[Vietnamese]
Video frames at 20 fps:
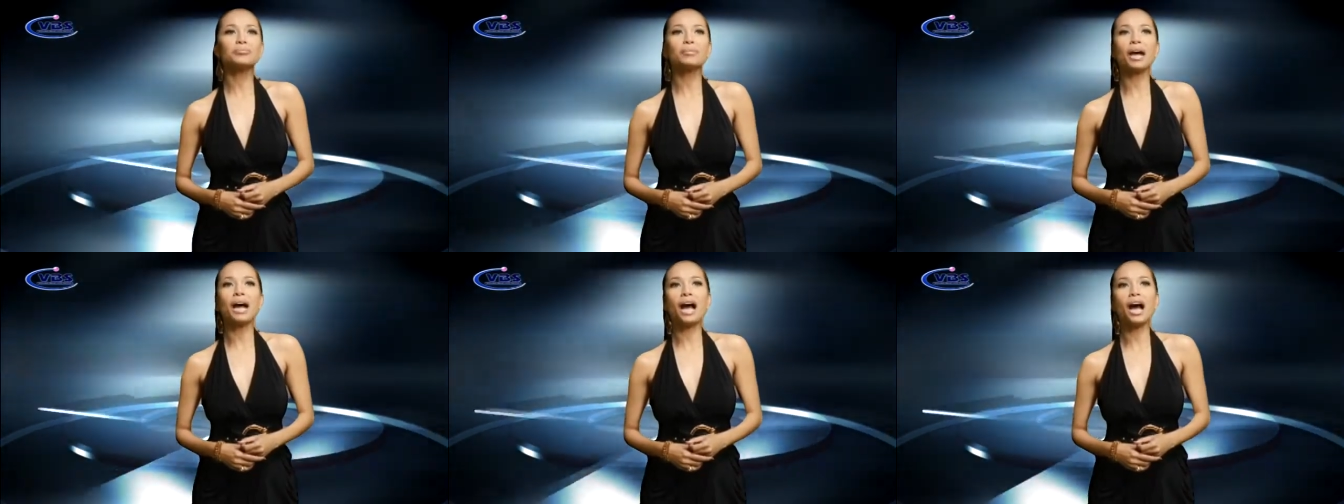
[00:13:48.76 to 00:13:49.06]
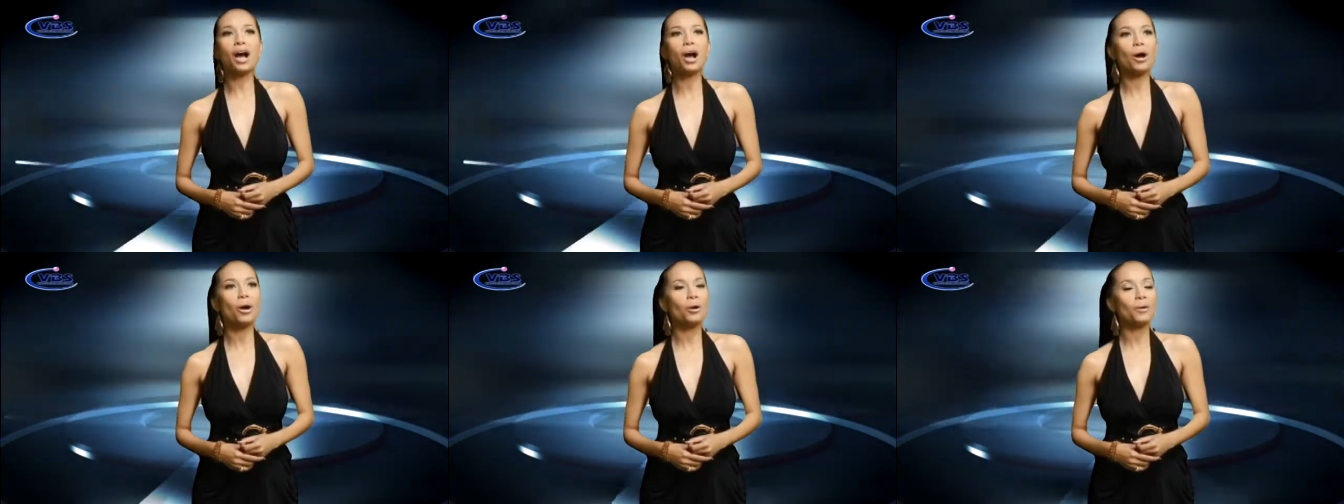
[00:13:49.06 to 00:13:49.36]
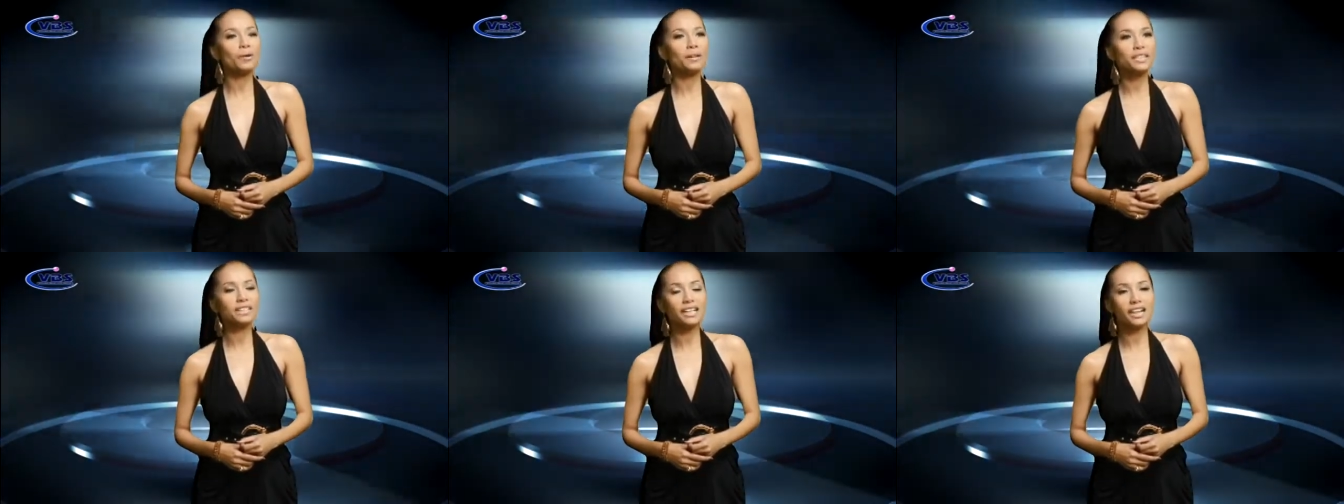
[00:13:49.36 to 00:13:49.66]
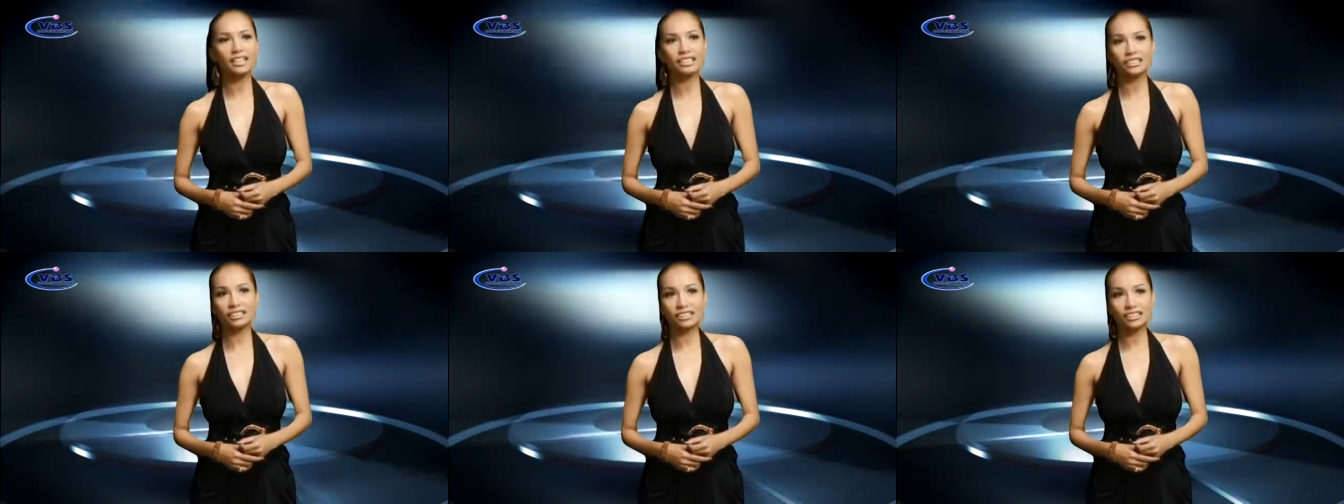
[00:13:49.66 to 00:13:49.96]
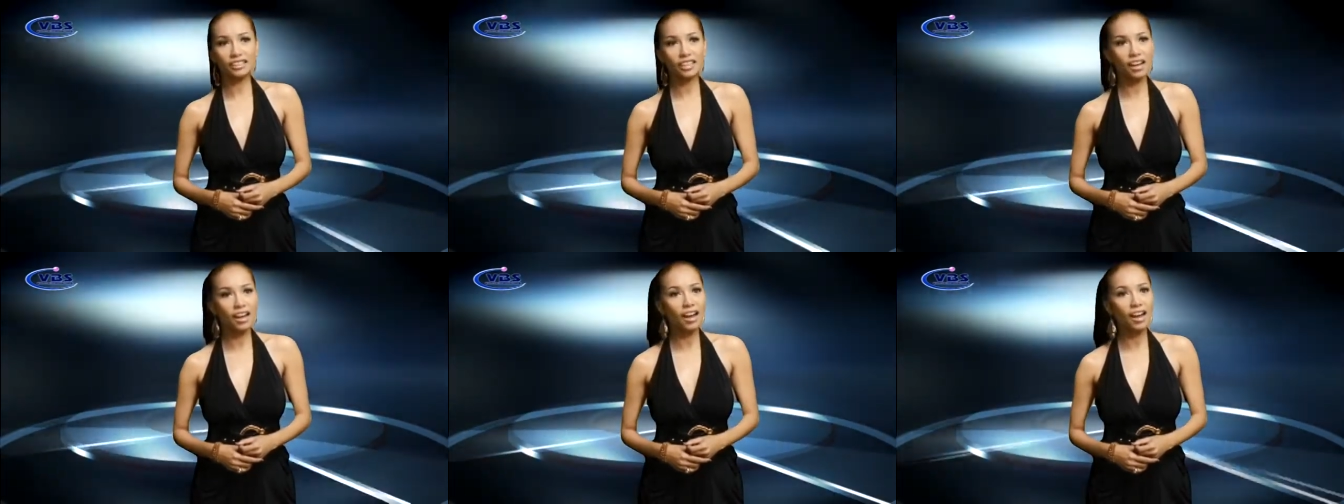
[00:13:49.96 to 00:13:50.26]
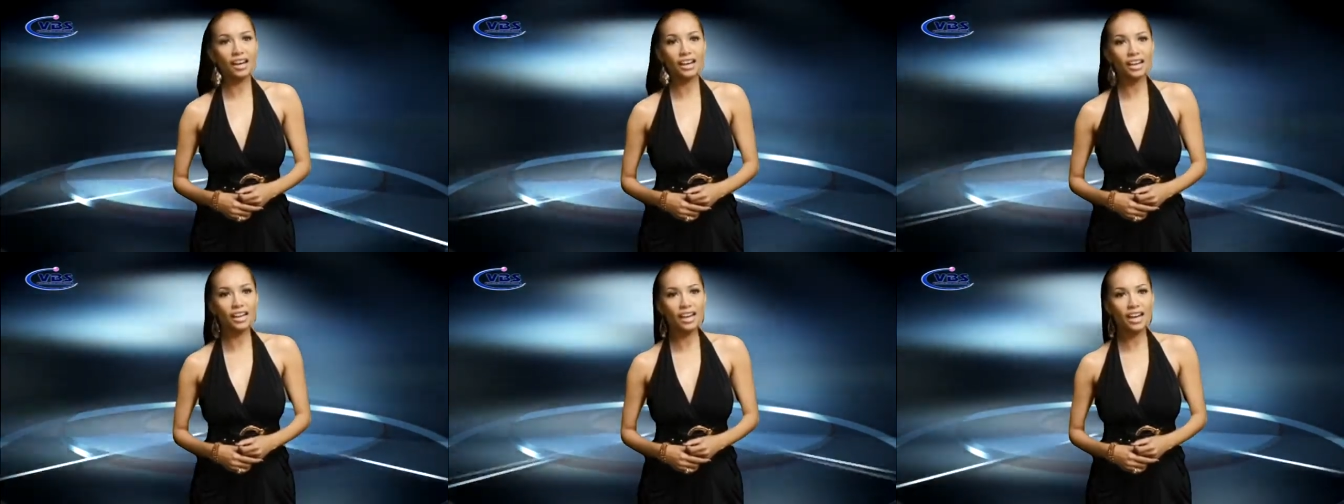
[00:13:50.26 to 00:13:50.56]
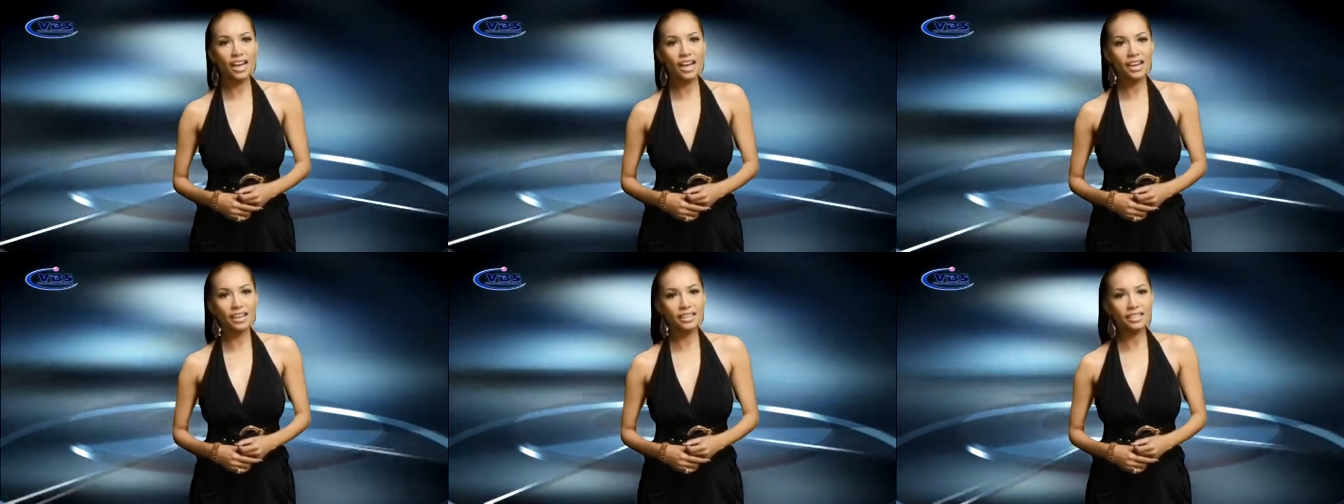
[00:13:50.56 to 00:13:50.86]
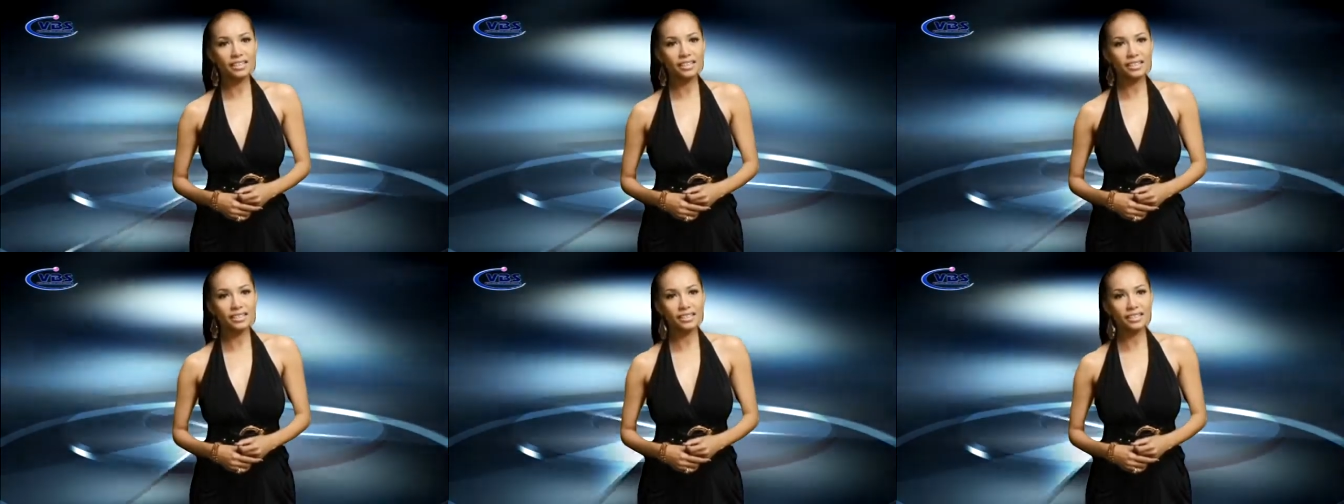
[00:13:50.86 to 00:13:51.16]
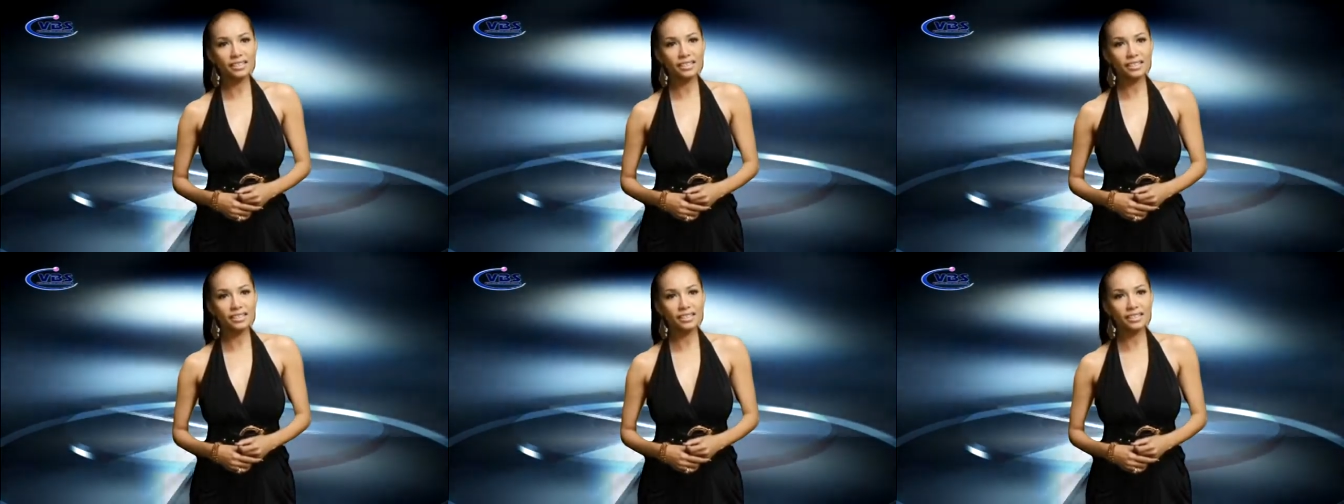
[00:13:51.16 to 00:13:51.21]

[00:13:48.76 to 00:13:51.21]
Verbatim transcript: bao ngày thơ ngây